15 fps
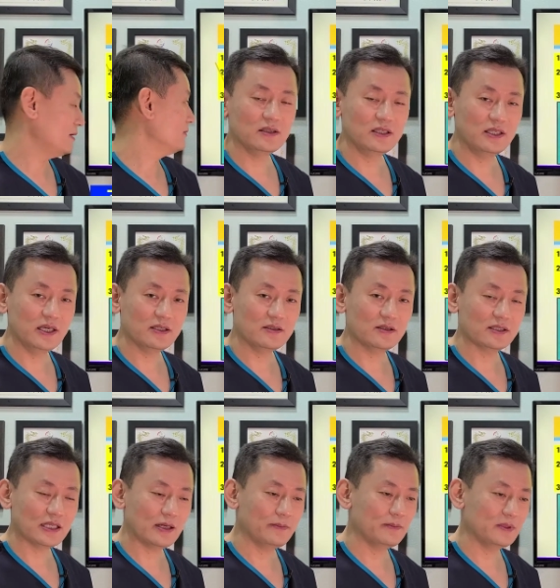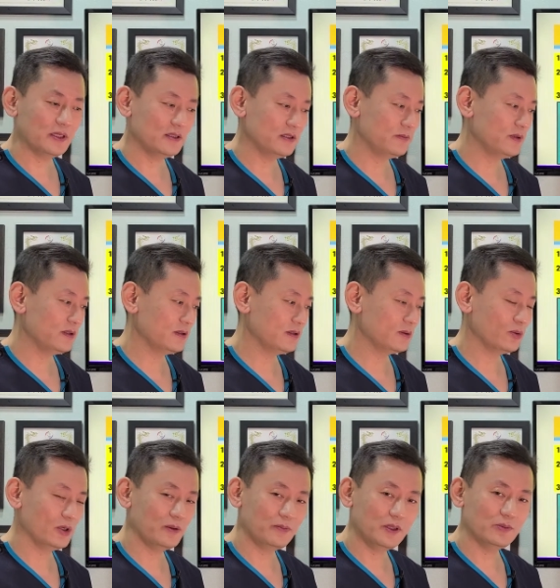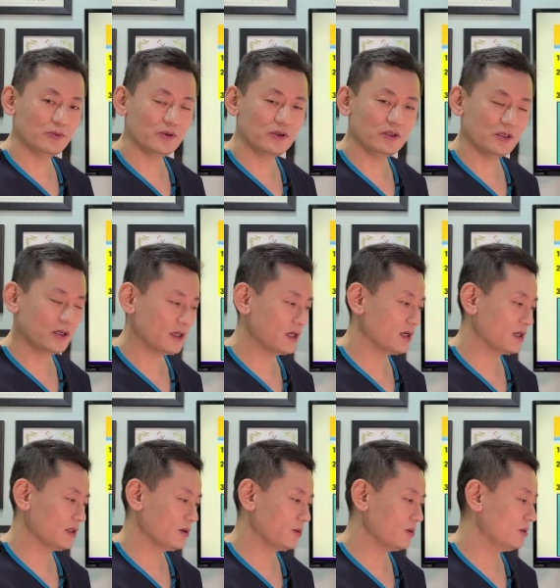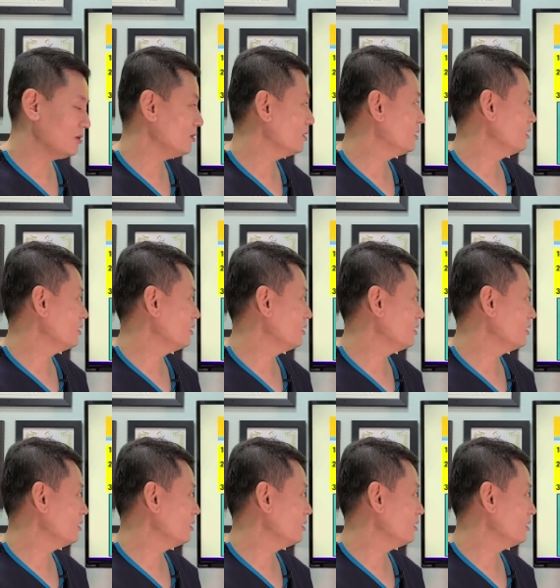2에서 3cm 정도의 피부를 절개하게 되고